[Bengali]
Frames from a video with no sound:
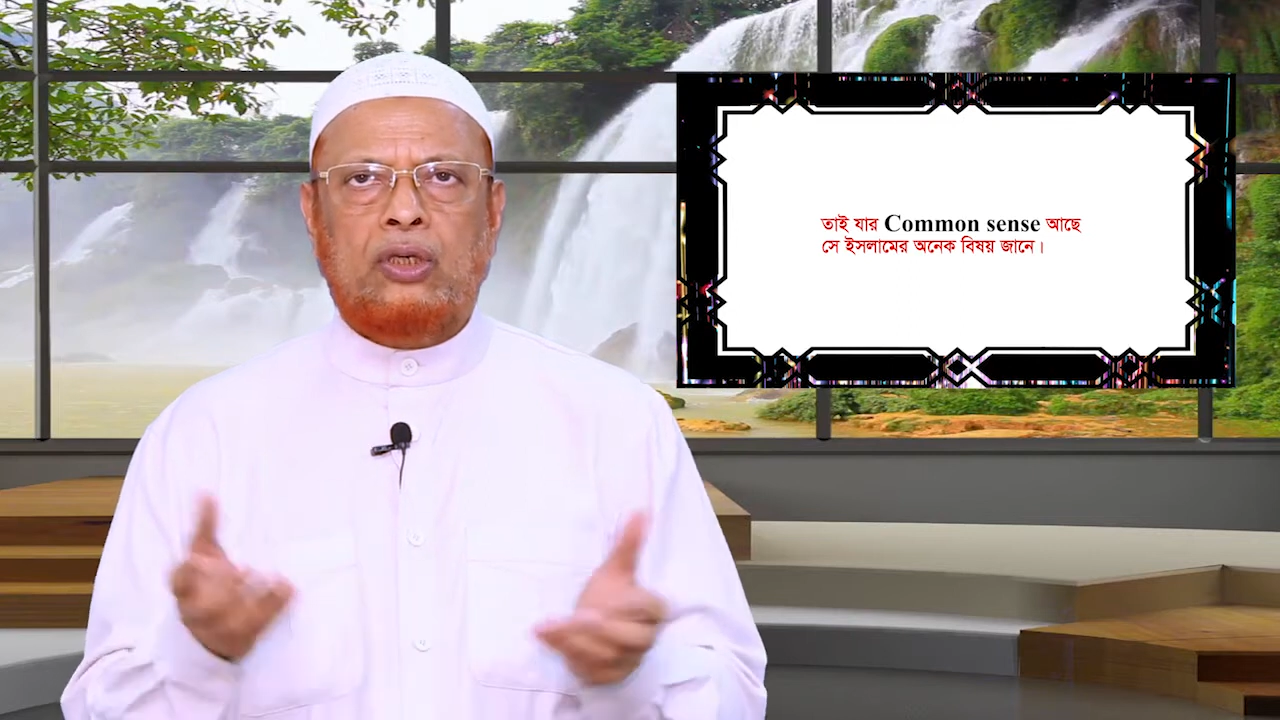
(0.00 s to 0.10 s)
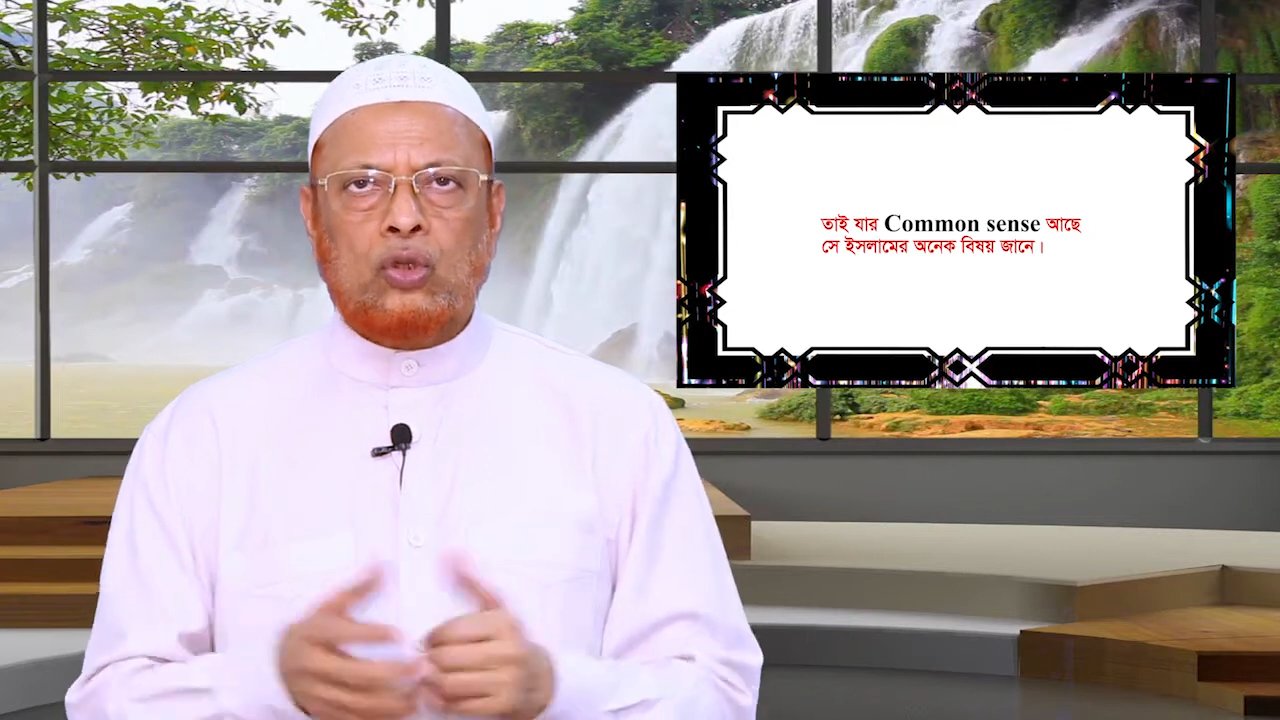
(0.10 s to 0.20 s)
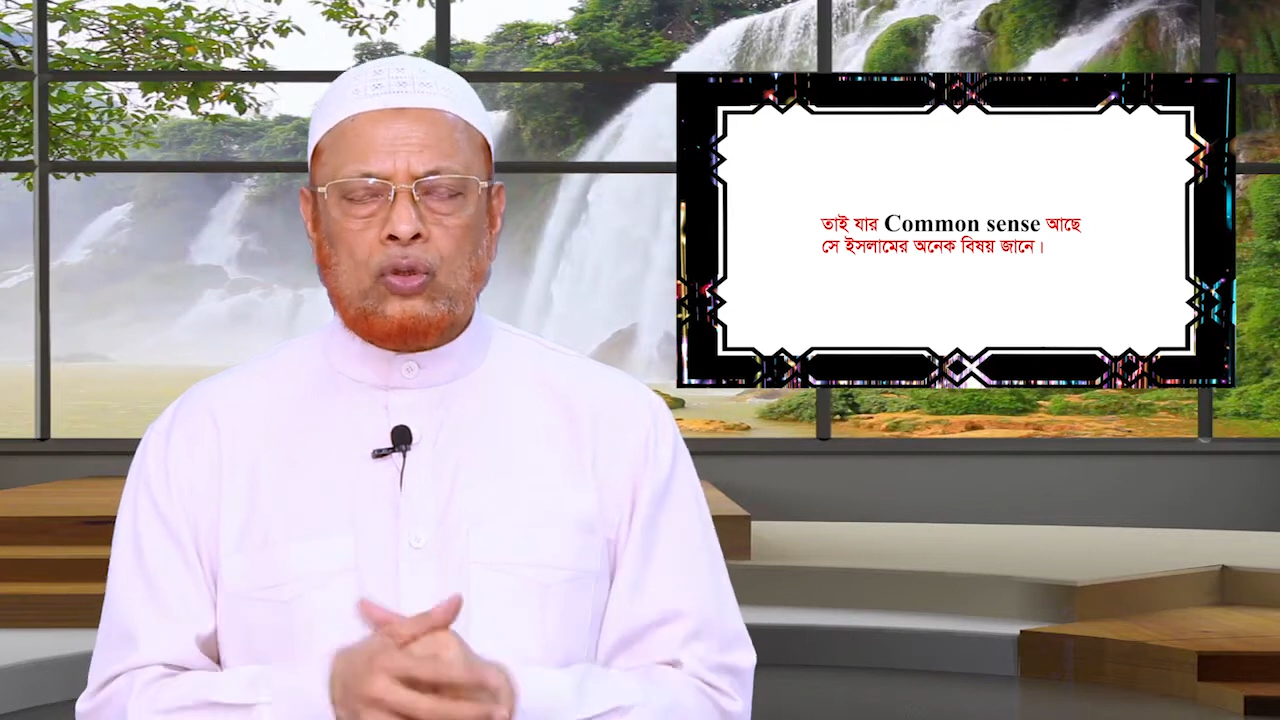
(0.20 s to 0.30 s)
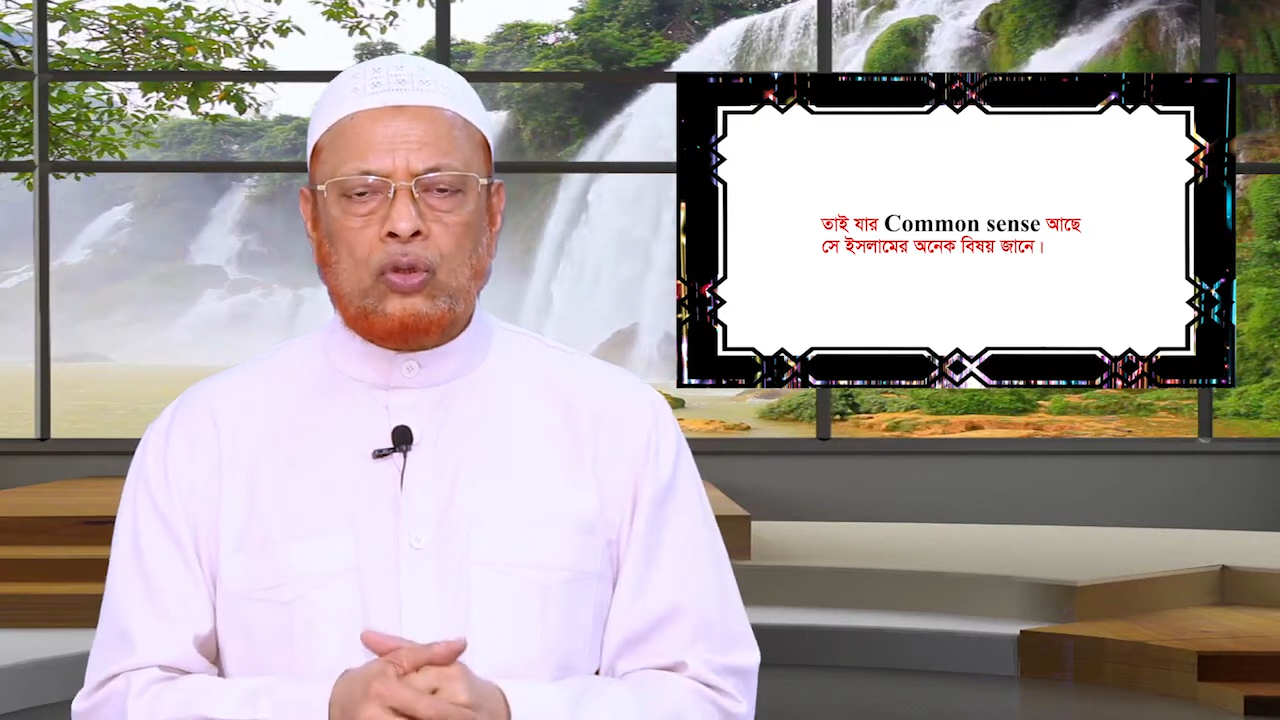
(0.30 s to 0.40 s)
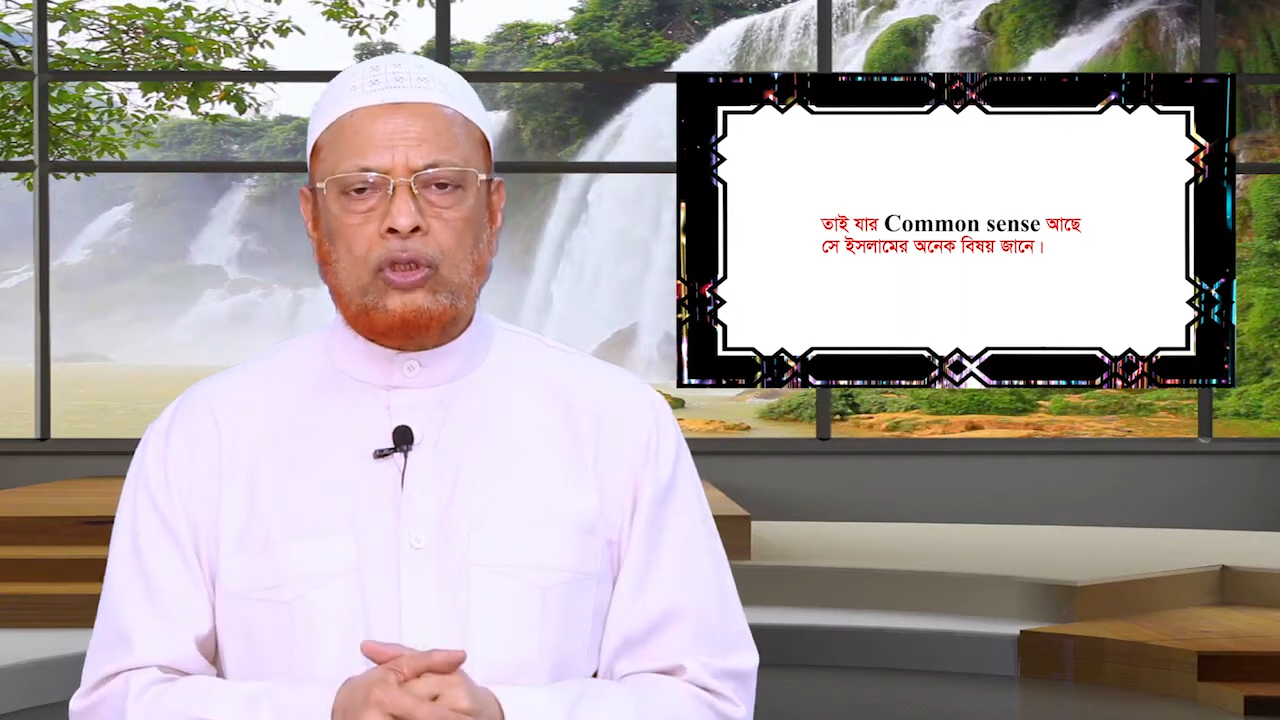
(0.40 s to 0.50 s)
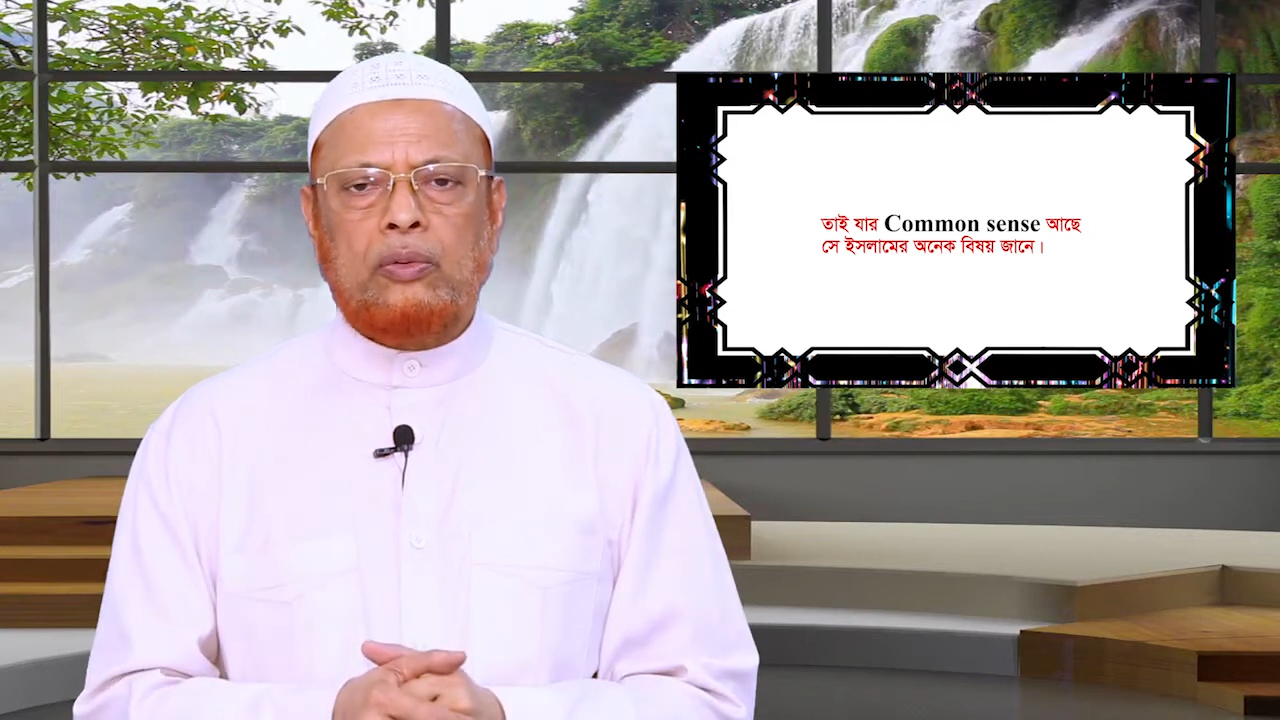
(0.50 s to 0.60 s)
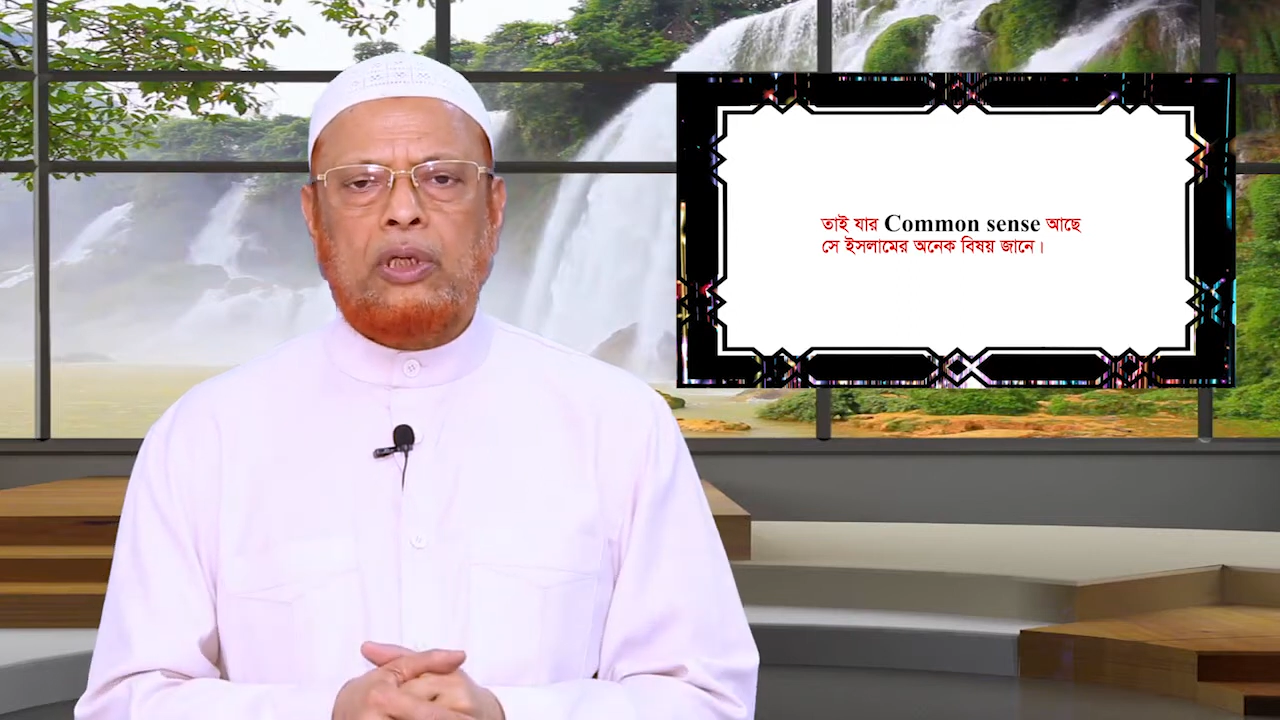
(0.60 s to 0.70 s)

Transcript: সত্য কথা